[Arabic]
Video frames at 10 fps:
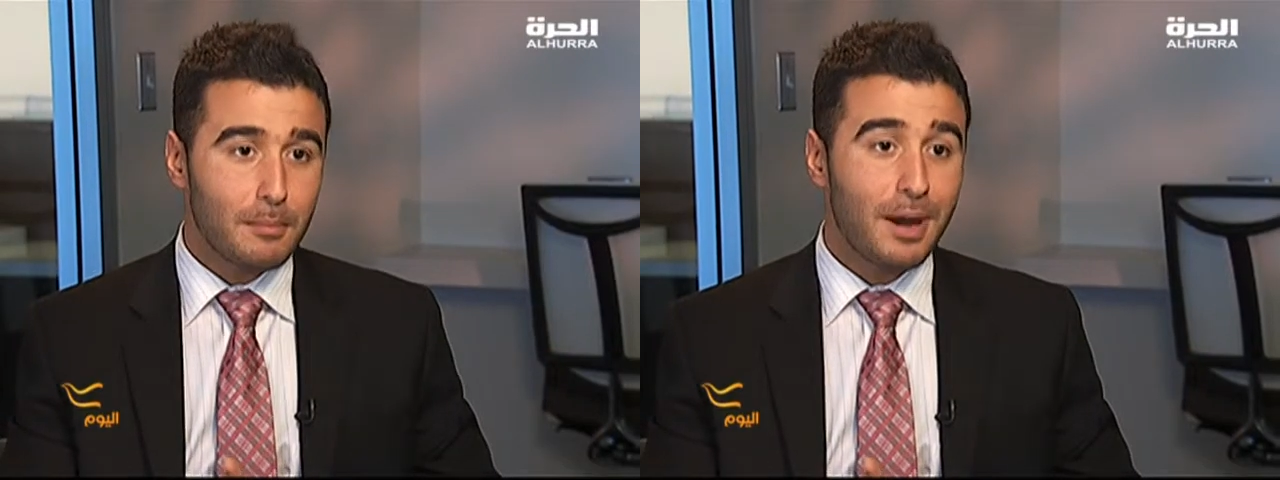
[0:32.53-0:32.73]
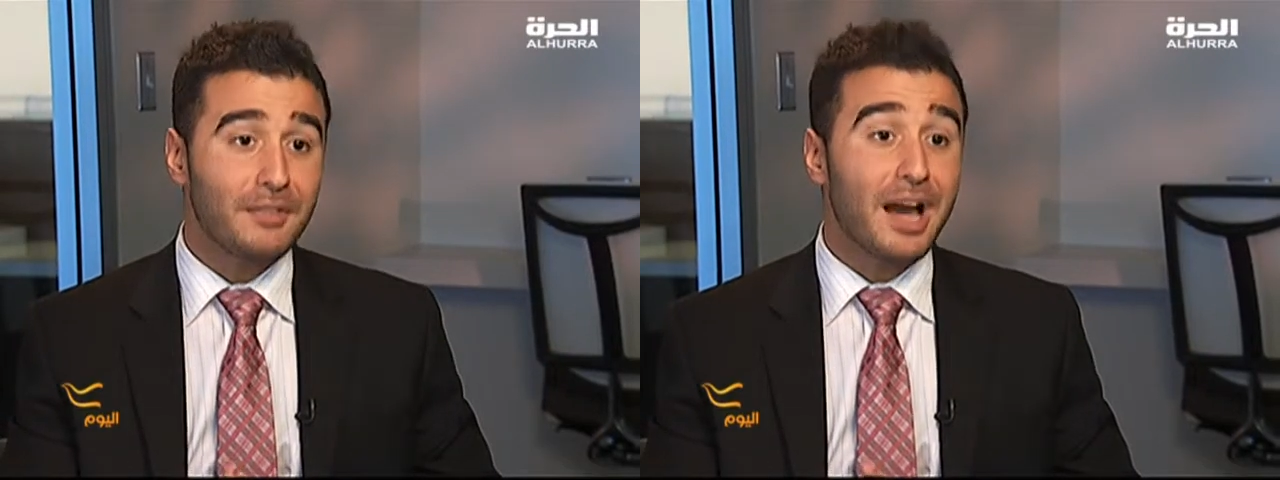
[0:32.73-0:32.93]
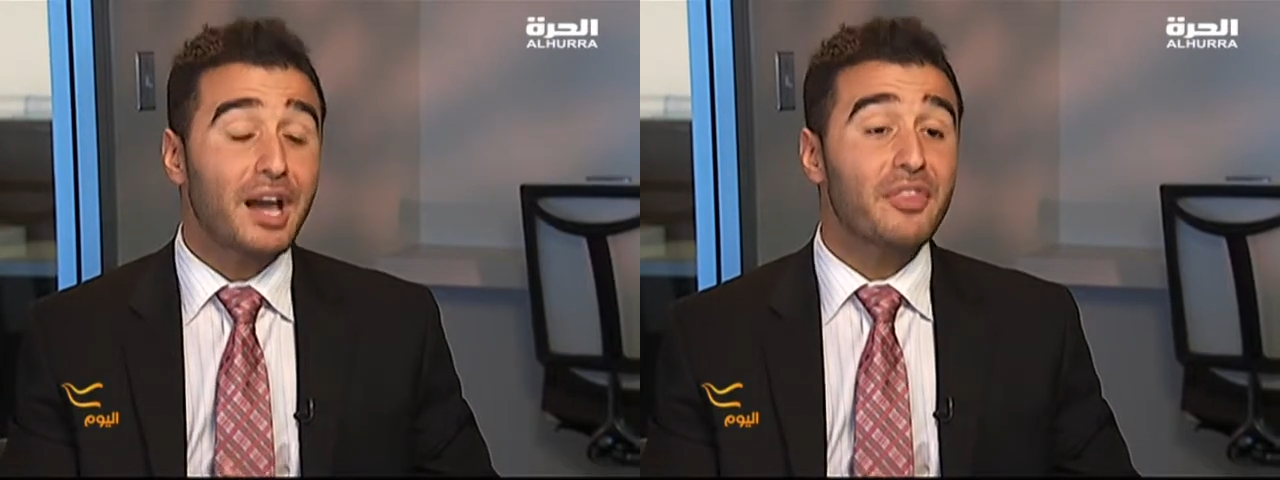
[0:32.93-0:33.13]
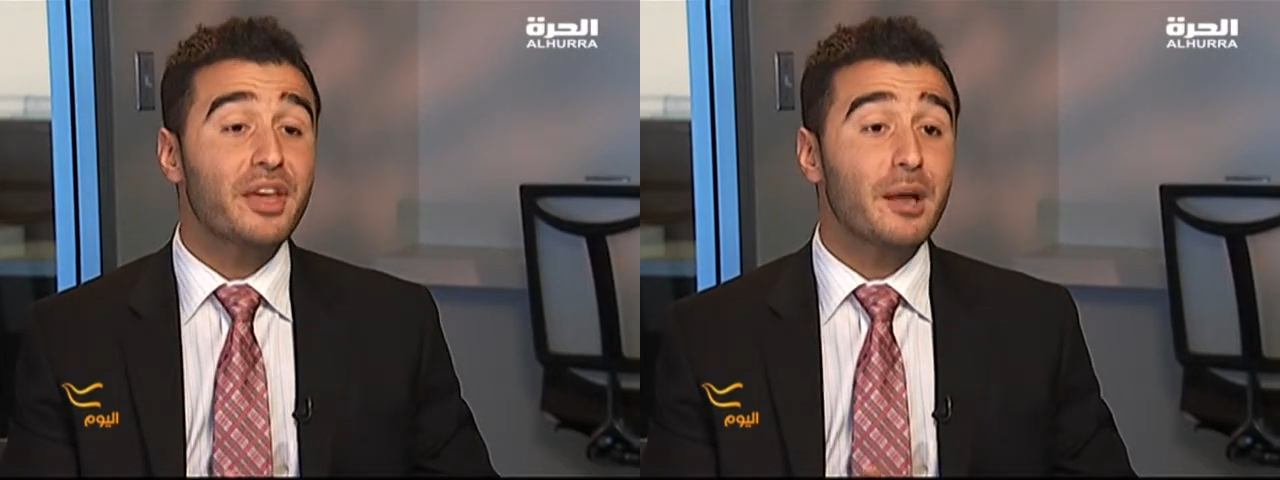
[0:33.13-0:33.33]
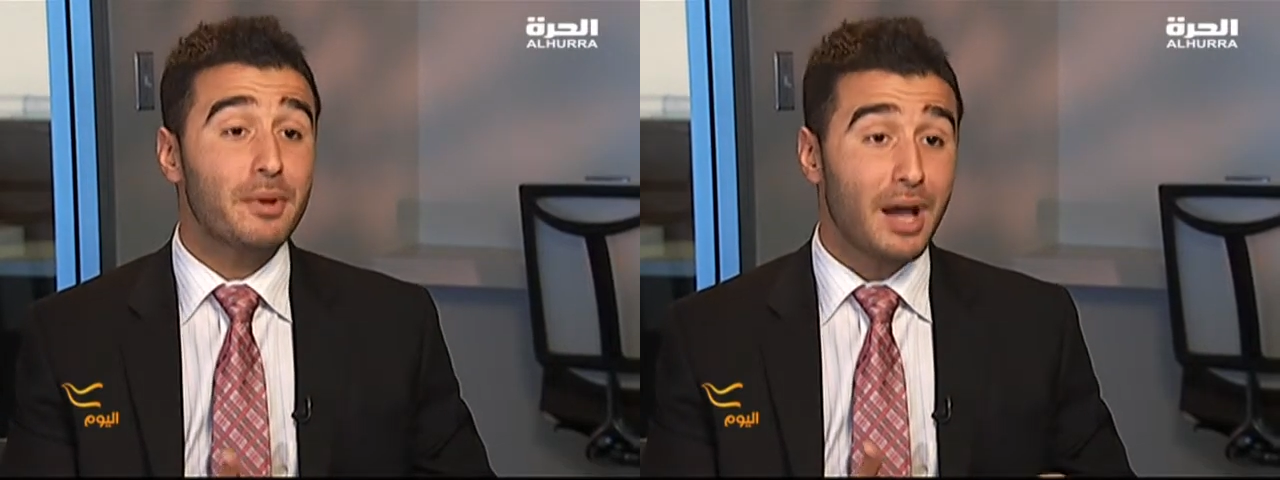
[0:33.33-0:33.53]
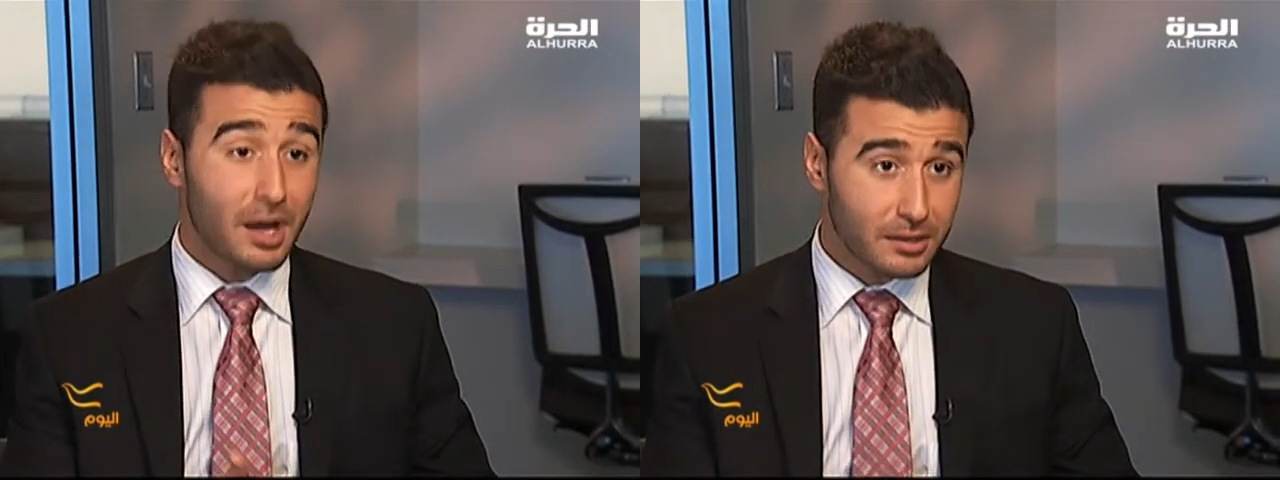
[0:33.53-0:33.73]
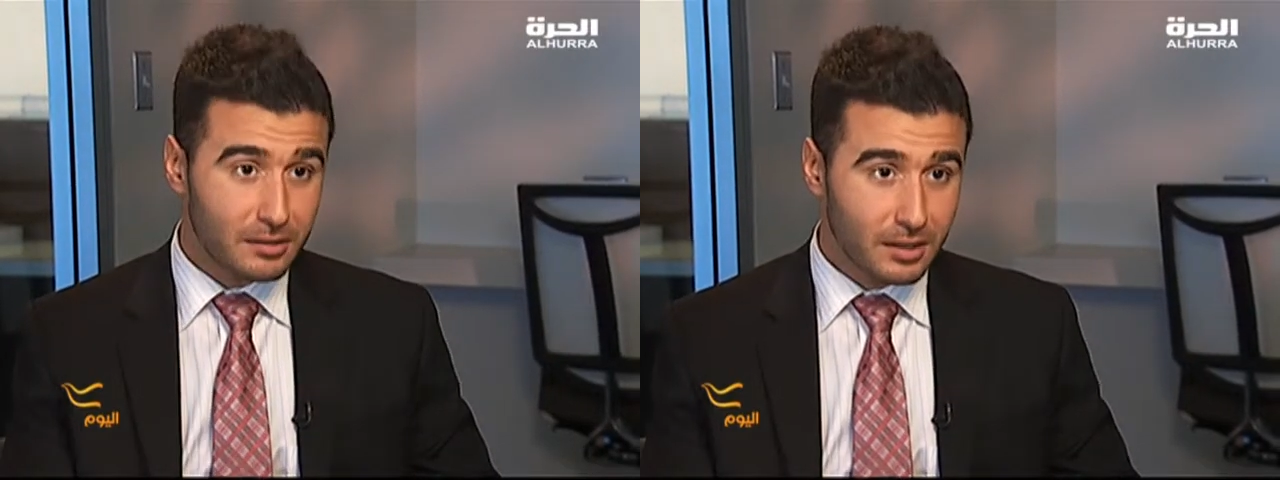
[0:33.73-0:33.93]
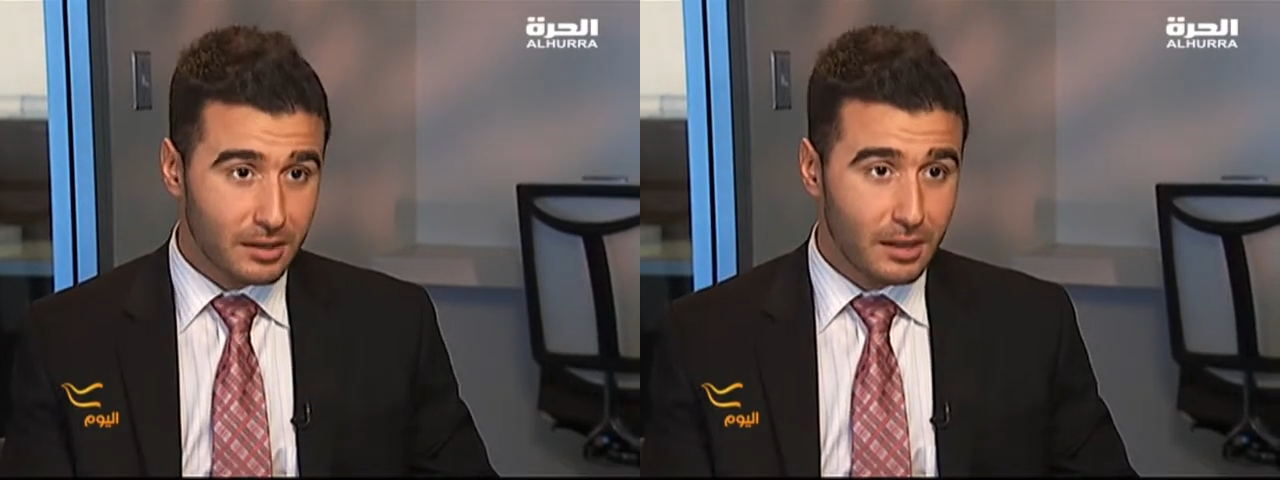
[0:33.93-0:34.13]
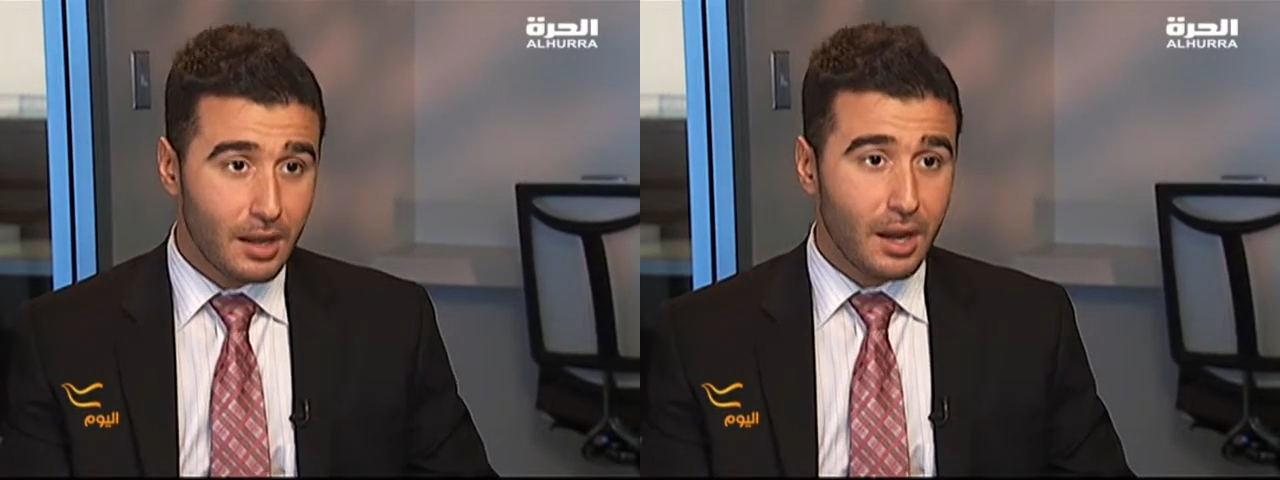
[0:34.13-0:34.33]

بعد اكثر من عقد